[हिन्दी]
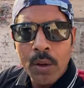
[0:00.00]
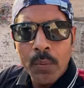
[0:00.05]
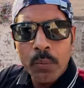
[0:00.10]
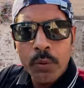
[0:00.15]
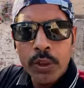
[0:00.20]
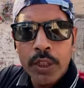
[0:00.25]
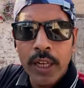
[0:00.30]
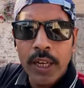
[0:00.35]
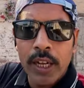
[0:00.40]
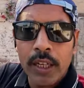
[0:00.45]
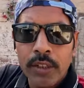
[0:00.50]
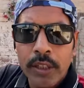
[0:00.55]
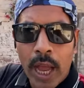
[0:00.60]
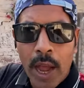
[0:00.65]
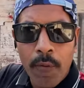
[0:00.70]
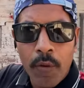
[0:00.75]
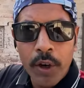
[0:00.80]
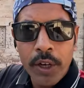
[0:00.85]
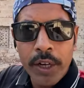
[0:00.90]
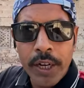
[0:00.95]
मुझे लगता है
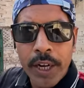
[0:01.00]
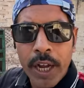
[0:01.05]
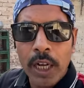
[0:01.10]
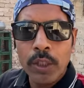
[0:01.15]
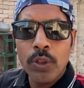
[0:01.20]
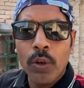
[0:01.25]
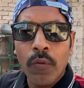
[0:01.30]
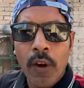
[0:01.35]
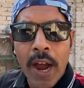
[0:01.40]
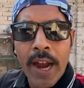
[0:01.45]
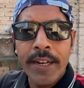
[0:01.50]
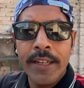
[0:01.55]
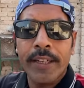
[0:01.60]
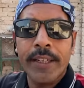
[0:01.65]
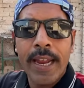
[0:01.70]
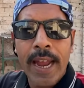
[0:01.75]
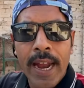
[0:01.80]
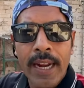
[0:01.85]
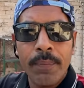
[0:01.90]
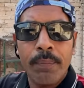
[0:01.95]
वो नया जो वाइट
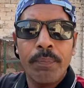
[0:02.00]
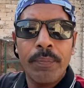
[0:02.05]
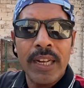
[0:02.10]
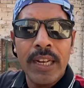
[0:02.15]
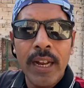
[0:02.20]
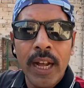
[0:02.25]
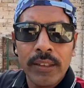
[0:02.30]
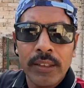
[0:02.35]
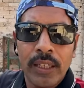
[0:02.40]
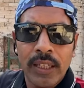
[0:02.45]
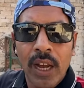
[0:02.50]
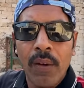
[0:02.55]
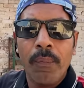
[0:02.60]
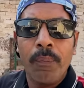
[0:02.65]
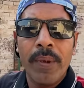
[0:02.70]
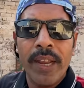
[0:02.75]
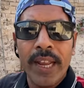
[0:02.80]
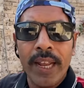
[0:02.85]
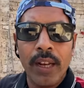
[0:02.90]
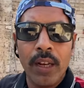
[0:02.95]
कैट बिल्ला था ना
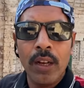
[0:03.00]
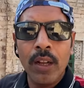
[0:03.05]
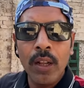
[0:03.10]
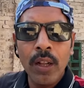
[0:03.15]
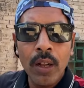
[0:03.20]
मेल